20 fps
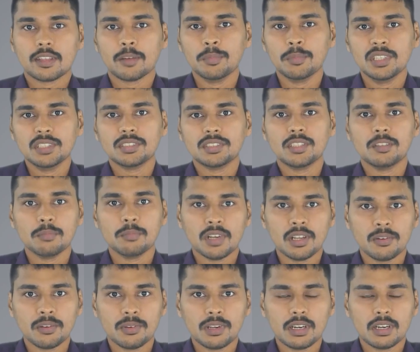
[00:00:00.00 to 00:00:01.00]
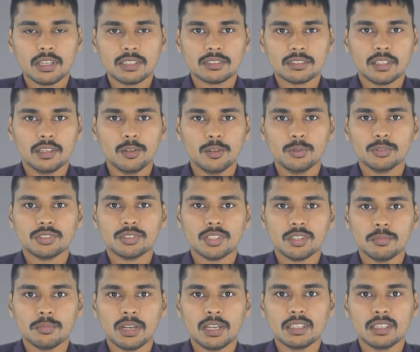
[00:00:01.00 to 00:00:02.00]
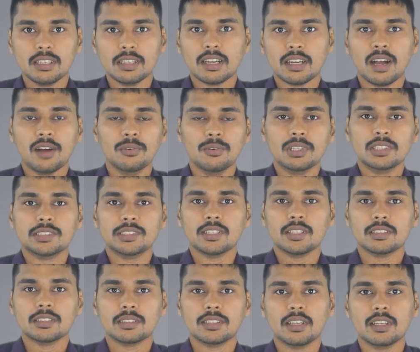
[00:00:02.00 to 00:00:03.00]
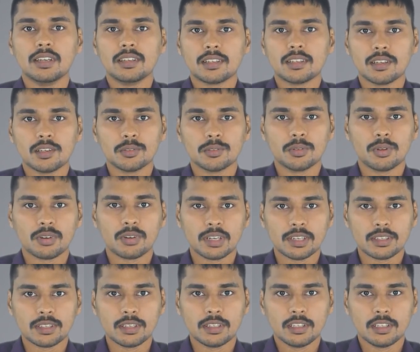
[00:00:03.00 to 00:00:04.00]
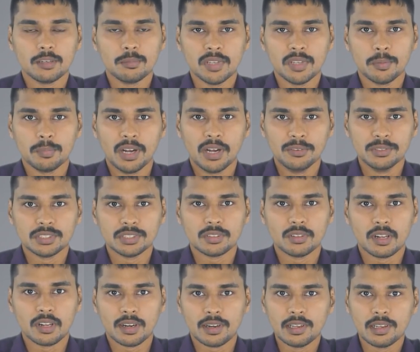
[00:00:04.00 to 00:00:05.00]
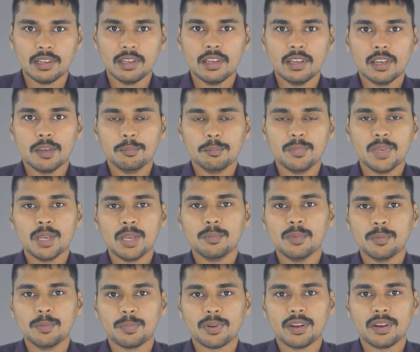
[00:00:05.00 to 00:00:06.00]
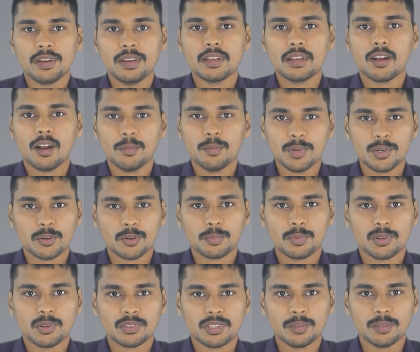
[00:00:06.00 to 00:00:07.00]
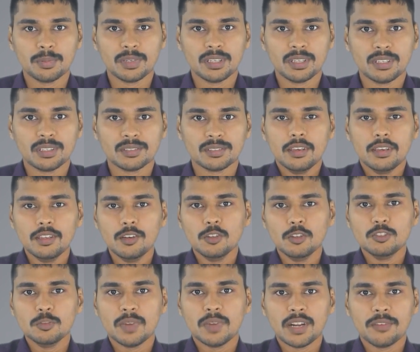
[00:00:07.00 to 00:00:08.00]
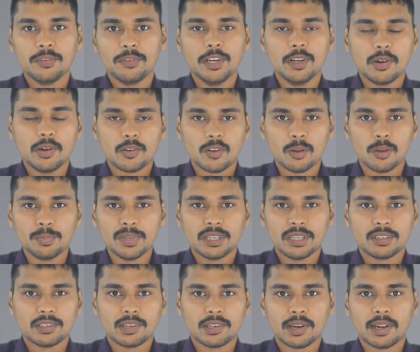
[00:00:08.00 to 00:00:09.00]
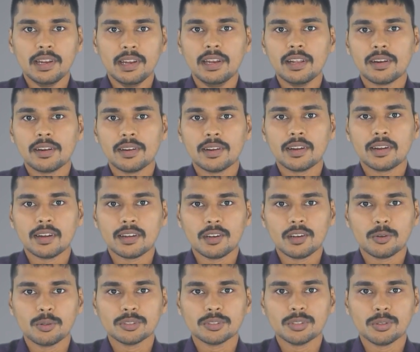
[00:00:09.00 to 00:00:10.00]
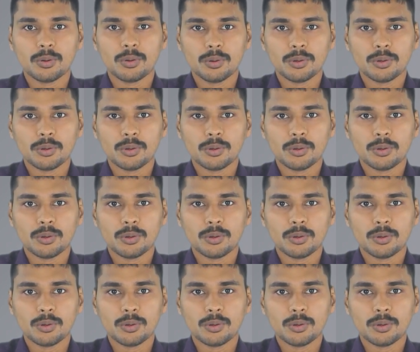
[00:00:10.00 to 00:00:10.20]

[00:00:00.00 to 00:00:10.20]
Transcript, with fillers: తమిళ సినిమాల వల్ల తెలుగు సినిమాలకి కావాల్సిన థియేటర్లు దొరకట్లేదని మీరు భావిస్తున్నారా మీ అభిప్రాయాన్ని కామెంట్ రూపంలో తెలపండి ఈరోజు మన వీడియో టాపిక్ ట్రైలర్ రికార్డుల కోసం